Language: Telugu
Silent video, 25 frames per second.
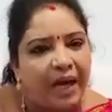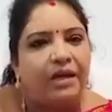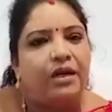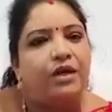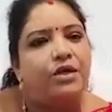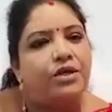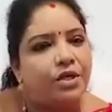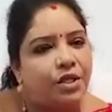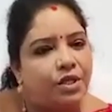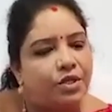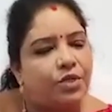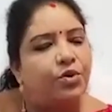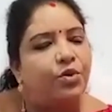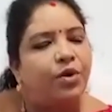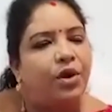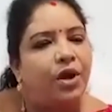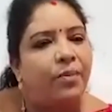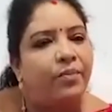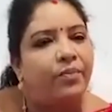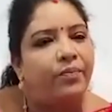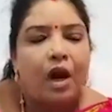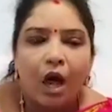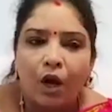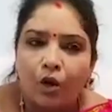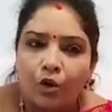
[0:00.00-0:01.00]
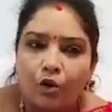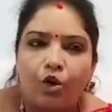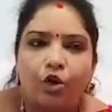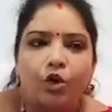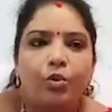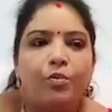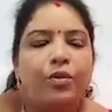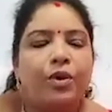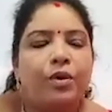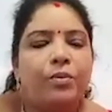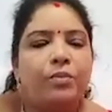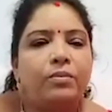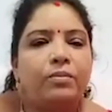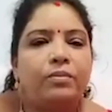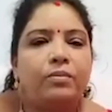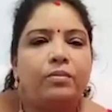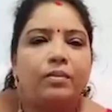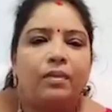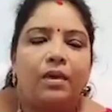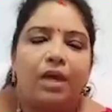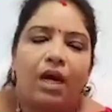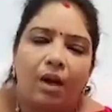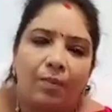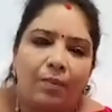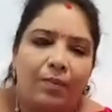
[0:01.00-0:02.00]
పార్టీ చేసుకున్నాను నా కుటుంబం
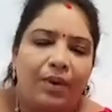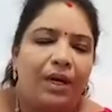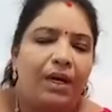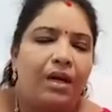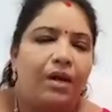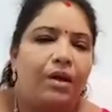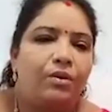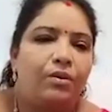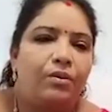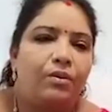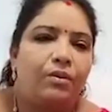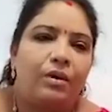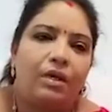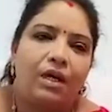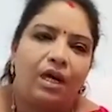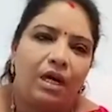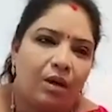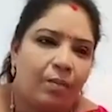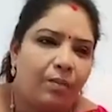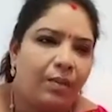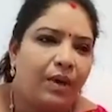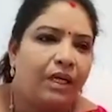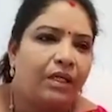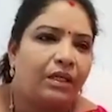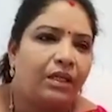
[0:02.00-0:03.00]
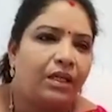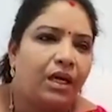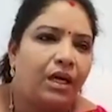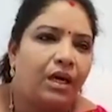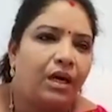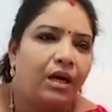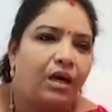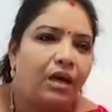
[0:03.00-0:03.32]
నా పిల్లలు నా భర్త